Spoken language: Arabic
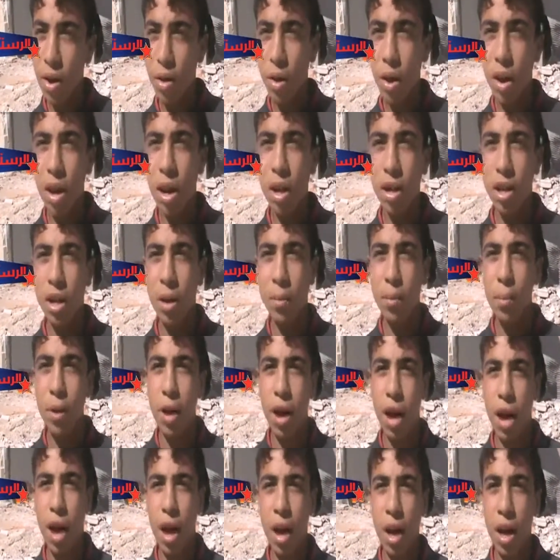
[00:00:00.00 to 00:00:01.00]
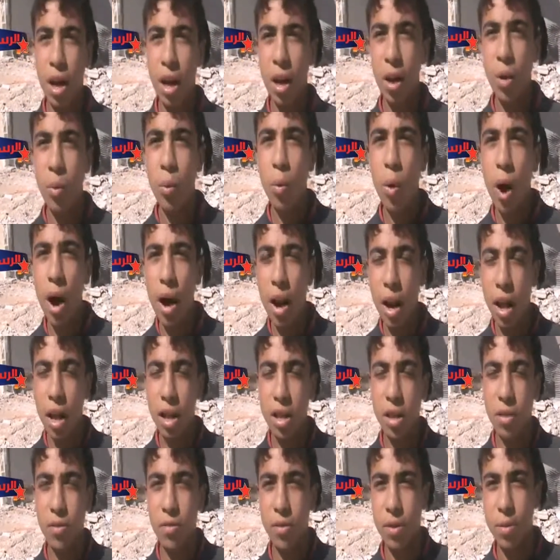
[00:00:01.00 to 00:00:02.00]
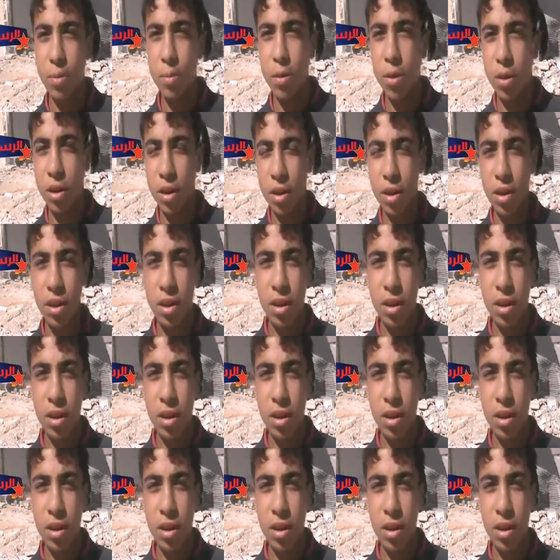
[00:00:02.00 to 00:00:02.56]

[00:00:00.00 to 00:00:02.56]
فادوا عليها الشبيحه وهاي القصف اسمه